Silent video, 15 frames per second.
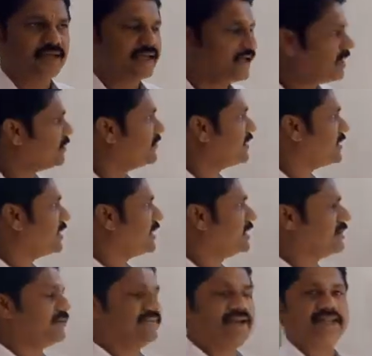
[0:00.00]
எனவேதான் அந்த
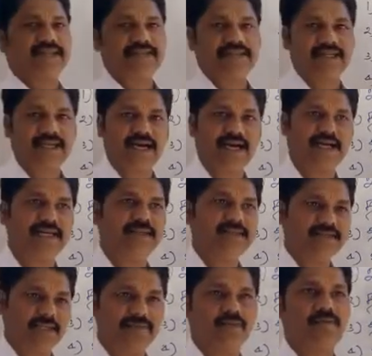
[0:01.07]
வேதத்தை நாங்கள்
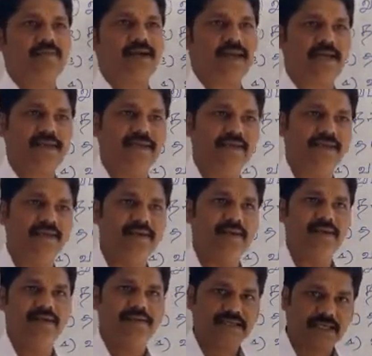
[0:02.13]
சதுர்மறை
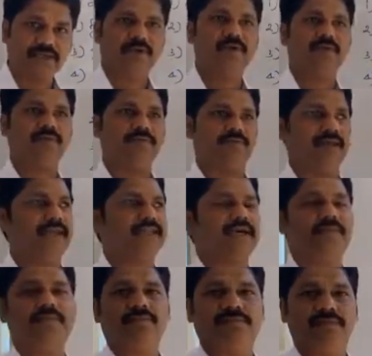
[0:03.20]
சதுர்
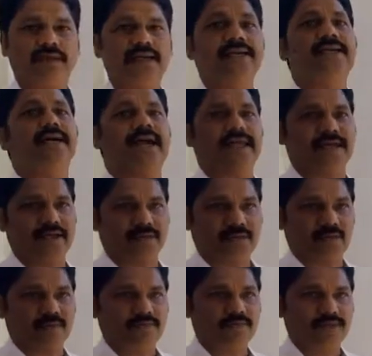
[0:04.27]
வேதம் என்று அழைக்கின்றோம்